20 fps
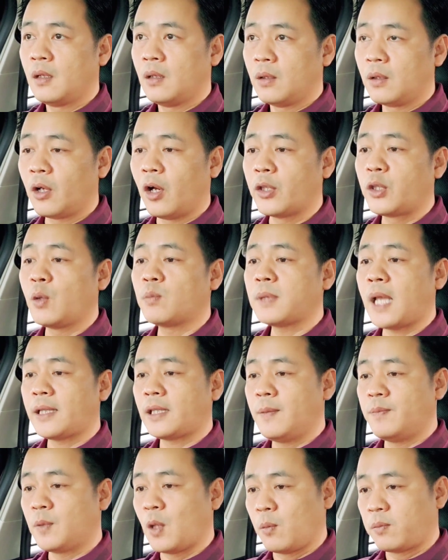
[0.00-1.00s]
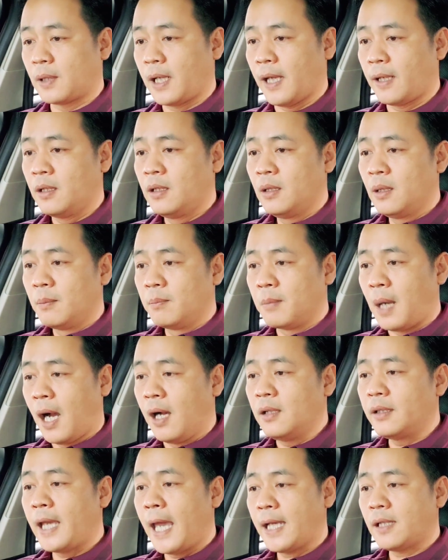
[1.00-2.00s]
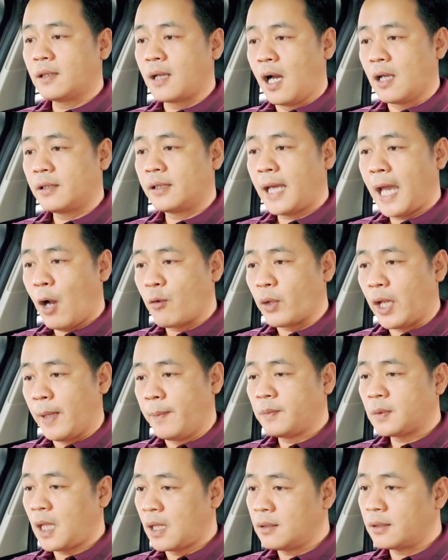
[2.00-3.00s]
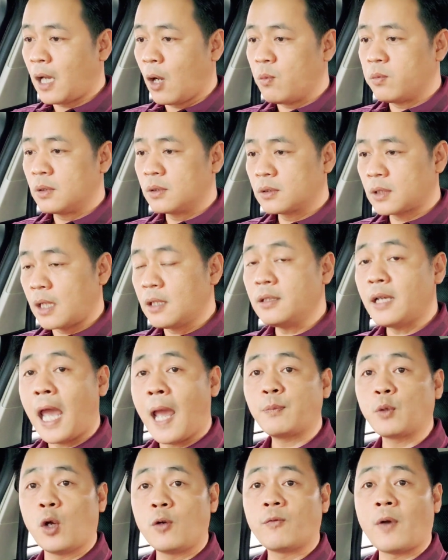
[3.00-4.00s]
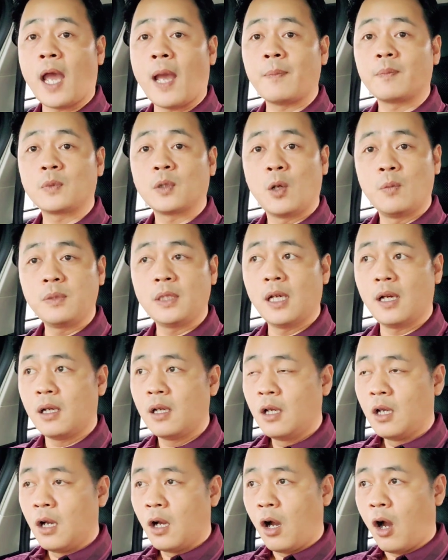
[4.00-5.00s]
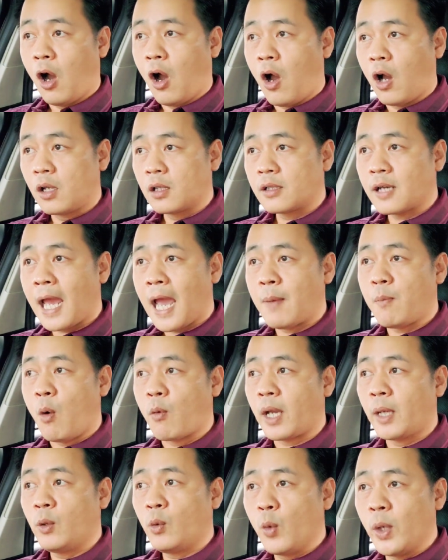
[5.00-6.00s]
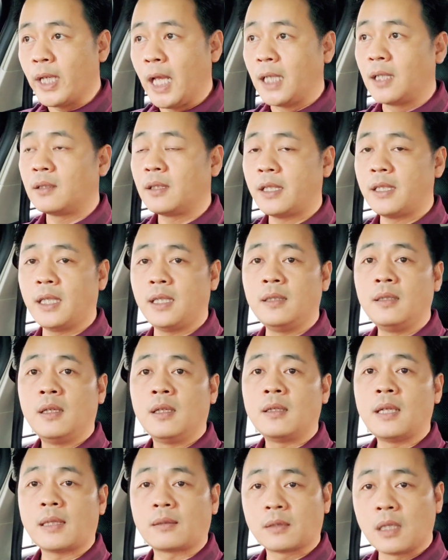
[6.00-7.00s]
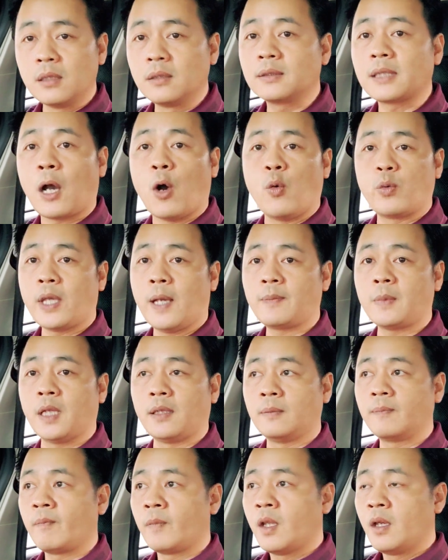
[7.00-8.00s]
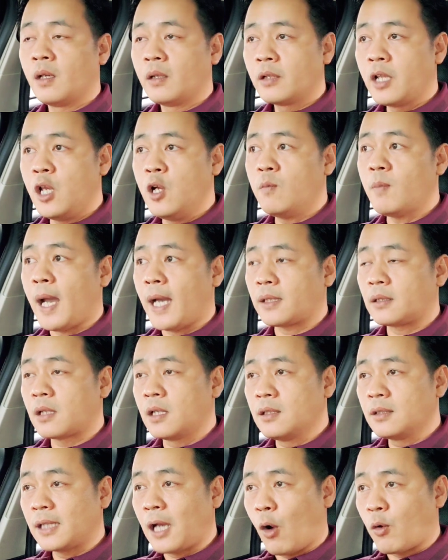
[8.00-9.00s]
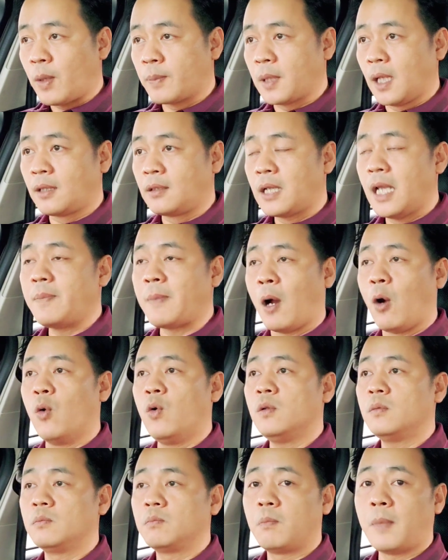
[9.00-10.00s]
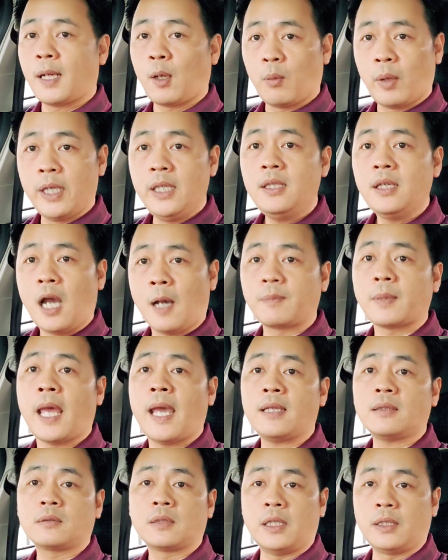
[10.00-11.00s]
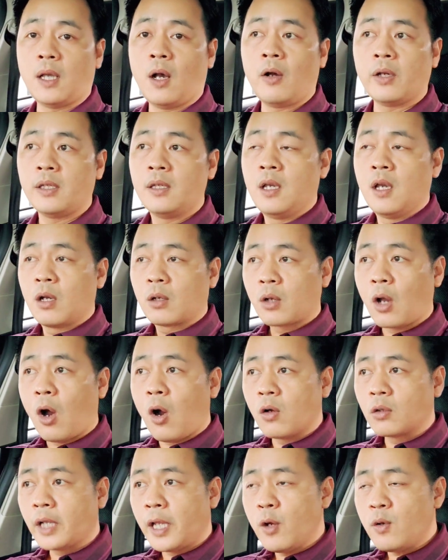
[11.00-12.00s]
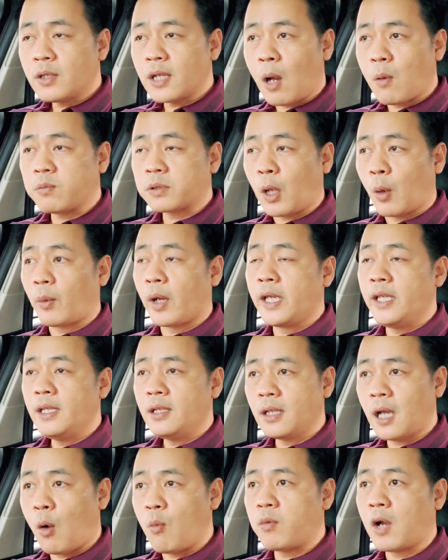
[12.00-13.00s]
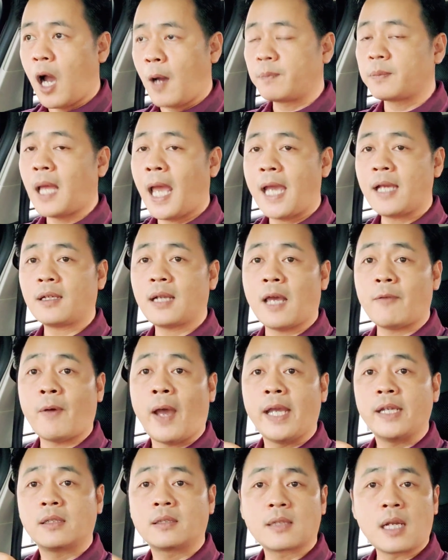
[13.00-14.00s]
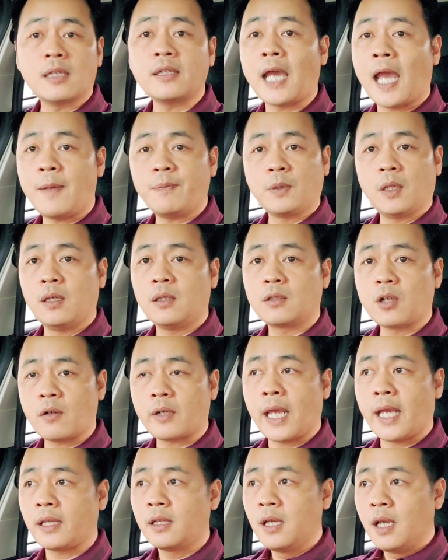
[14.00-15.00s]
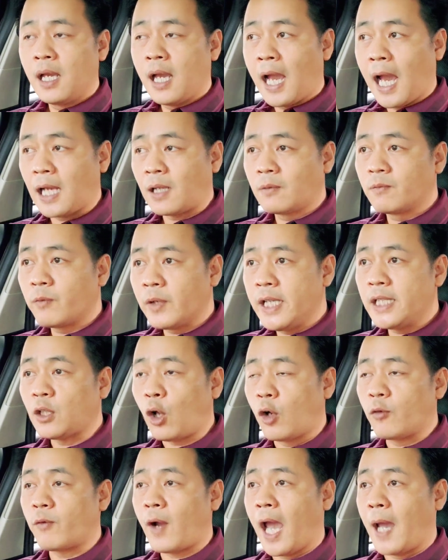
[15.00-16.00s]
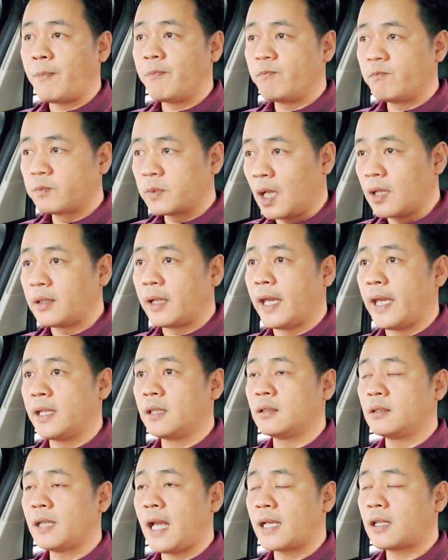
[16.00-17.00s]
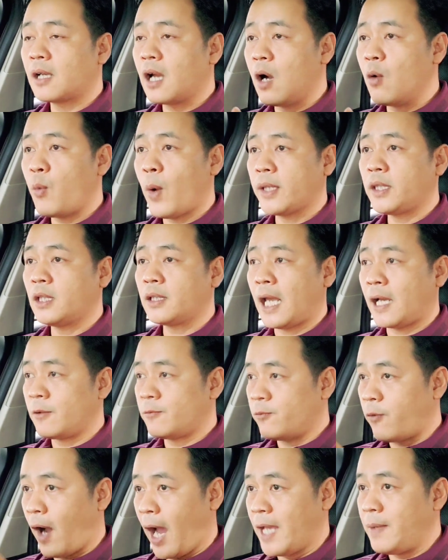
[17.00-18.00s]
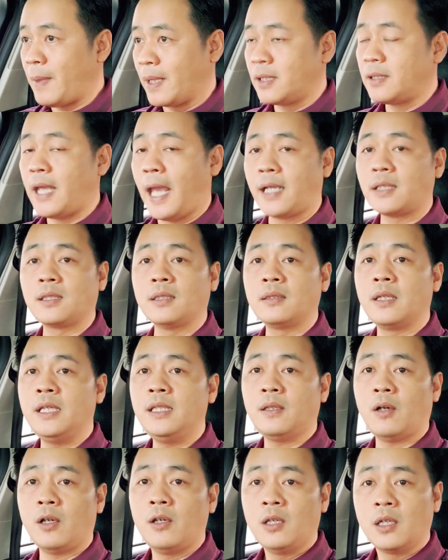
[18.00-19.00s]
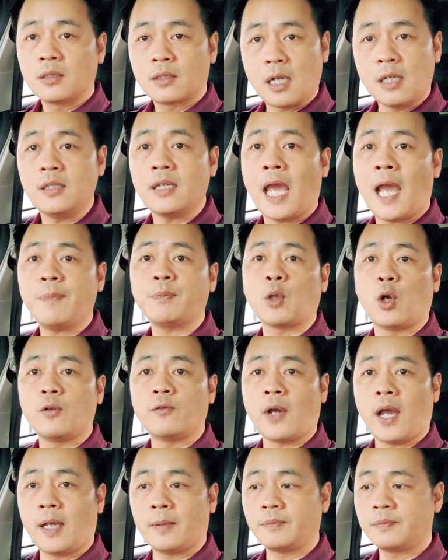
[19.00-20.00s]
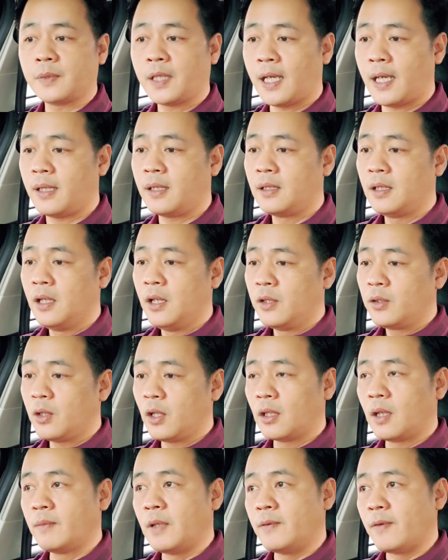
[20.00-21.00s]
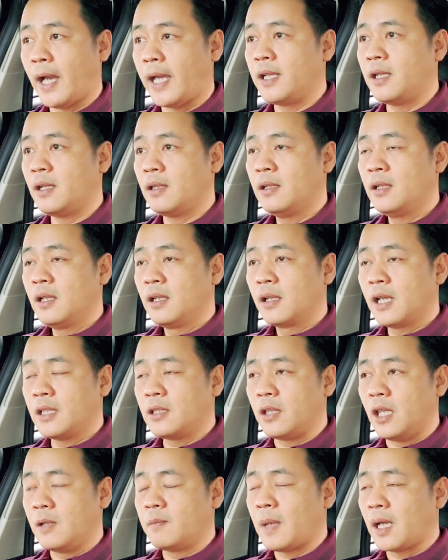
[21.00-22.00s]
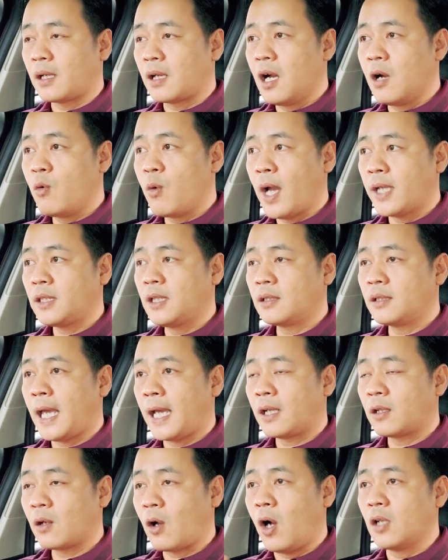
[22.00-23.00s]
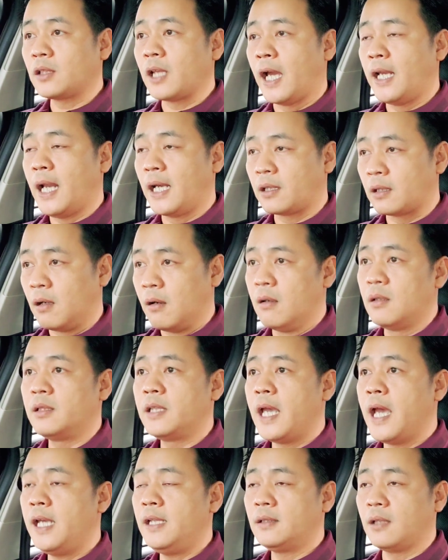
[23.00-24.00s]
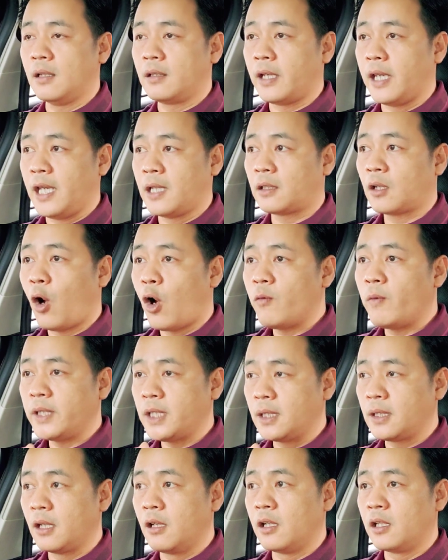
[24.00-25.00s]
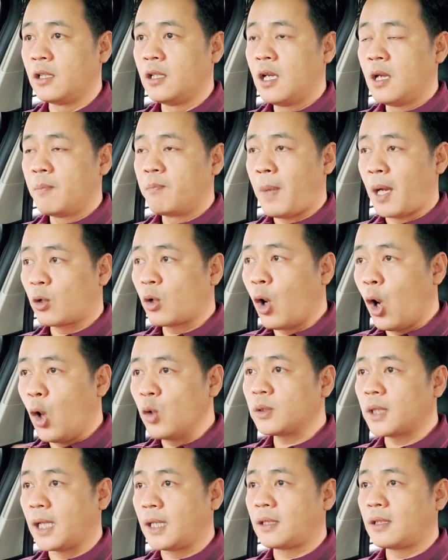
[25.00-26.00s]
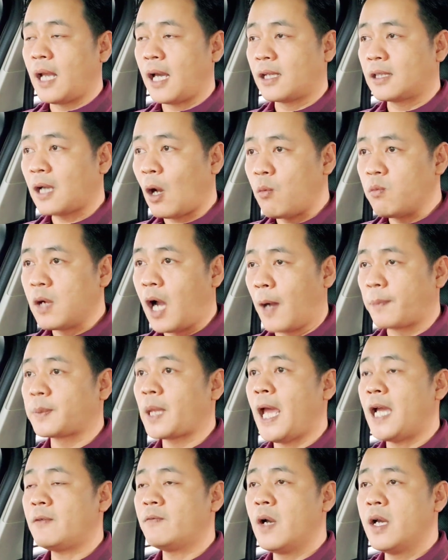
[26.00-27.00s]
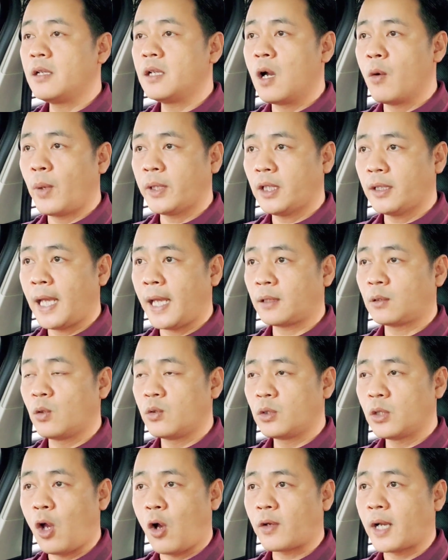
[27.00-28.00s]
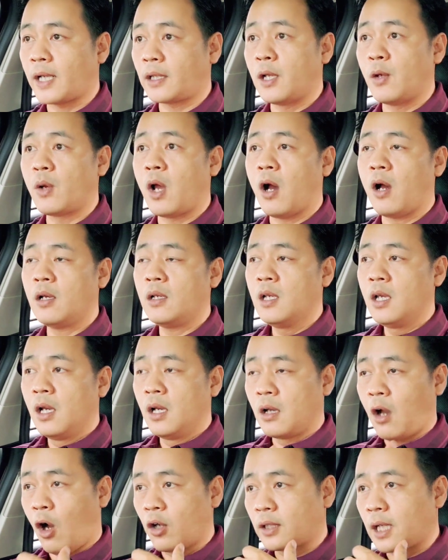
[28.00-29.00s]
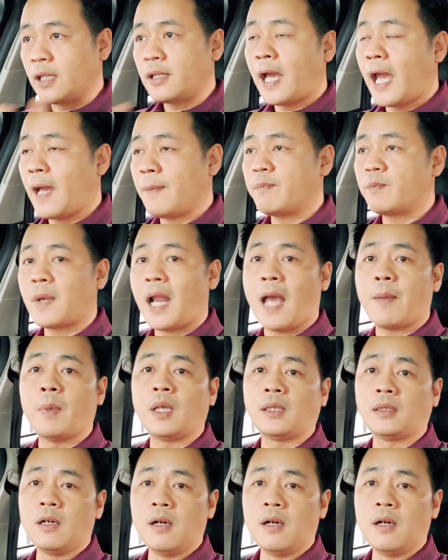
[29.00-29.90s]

Rồi chúng ta tiếp tục nè, mở các đợt cao điểm tấn công trấn áp tội phạm, đúng chưa? Họ ra một cái quyết định là gì? Là trưng cầu giám định. Nếu mà trưng cầu giám định lấy mẫu mà đồng ý hợp tác thì thôi, còn nếu không đồng ý, không hợp tác là phải trấn áp thôi. Rõ ràng hành vi tội phạm thực hiện là cơ quan chức năng phải mạnh dạn xử lý thôi, trấn áp tội phạm ha. Cho nên vì vậy đó, cái chuyện mà cơ quan chức năng có thể là cưỡng chế thực hiện đối với những người mà cố tình là không hợp tác với cơ quan chức năng, tôi cho rằng điều đó họ trấn áp là bình